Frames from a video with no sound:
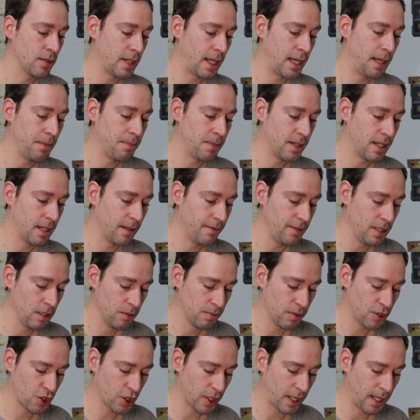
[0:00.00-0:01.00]
zu der App in der
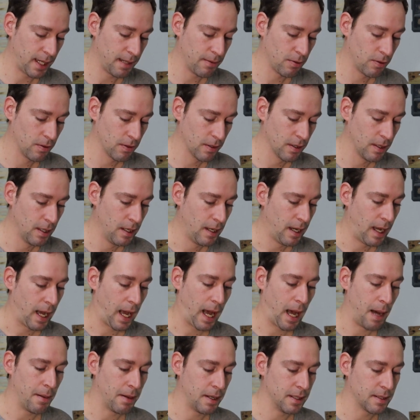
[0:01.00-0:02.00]
Videobeschreibung.
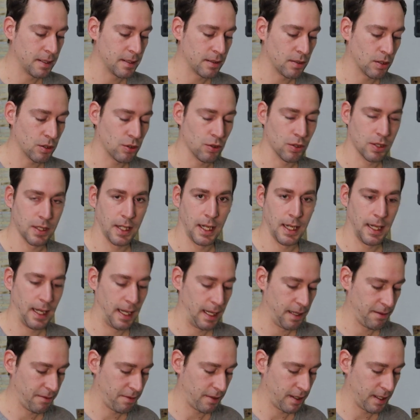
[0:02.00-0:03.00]
Aber es ist auch total
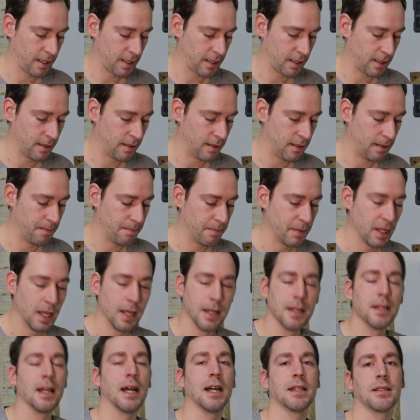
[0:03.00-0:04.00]
einfach, ähm,
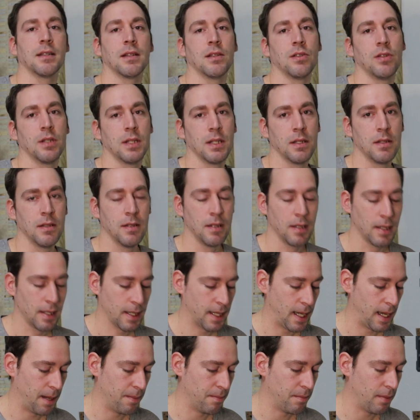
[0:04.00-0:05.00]
die Azaton
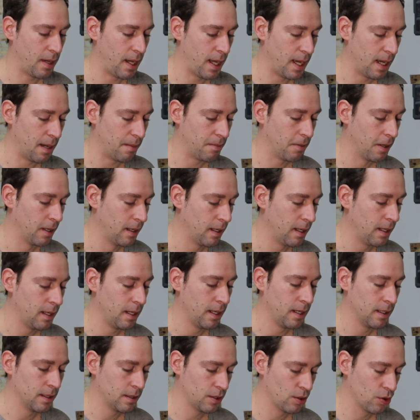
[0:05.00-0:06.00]
Cam App
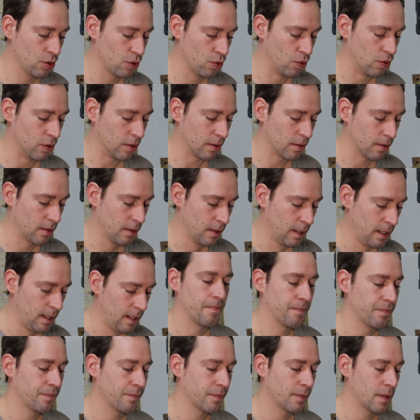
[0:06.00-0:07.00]
zu suchen.
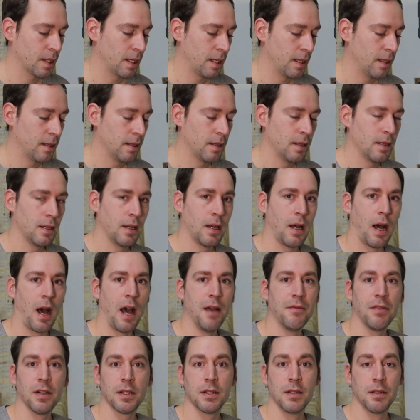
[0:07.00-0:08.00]

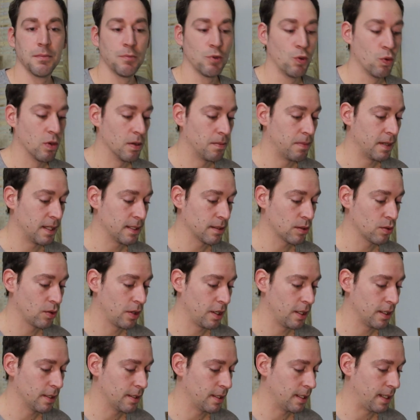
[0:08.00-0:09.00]
Einfach im Google Play
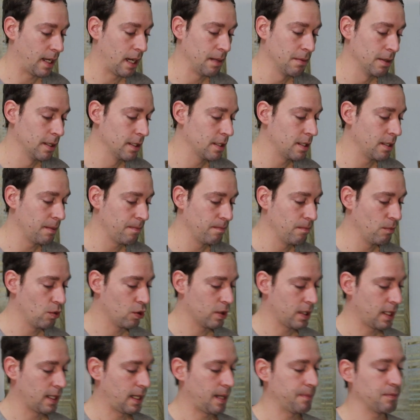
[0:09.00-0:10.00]
Store den Namen eintippen
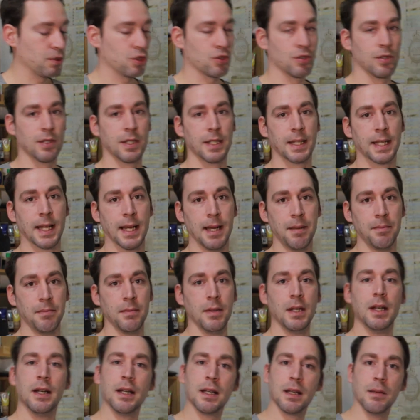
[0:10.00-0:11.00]
und dann habt ihr schon die
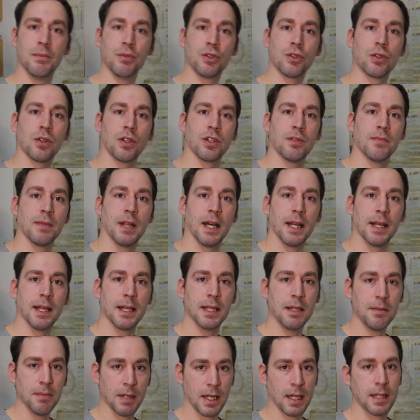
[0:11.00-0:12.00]
Cam. Ihr müsst euch mit
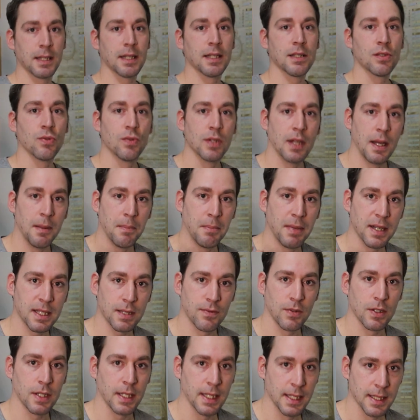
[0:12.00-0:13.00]
einer E-Mail-Adresse und einem
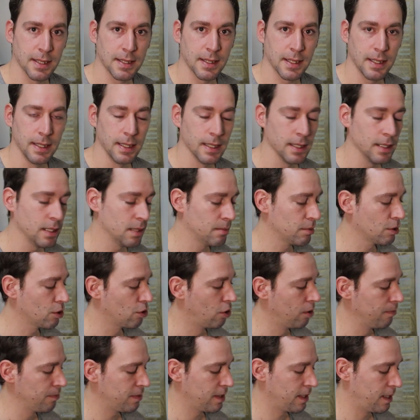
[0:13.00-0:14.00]
Passwort registrieren. Ihr
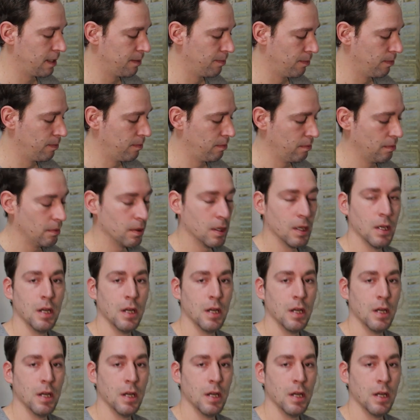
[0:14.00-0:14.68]
bekommt im